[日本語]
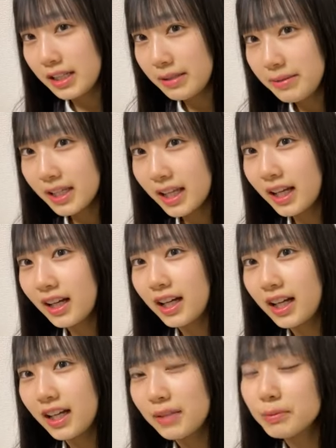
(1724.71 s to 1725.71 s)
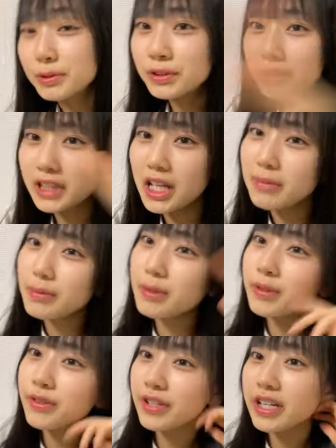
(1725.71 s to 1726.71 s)
レミがもうコー
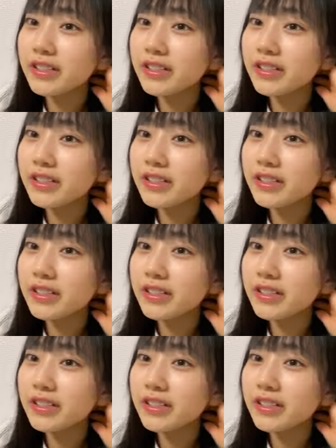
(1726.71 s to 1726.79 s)
ナーも増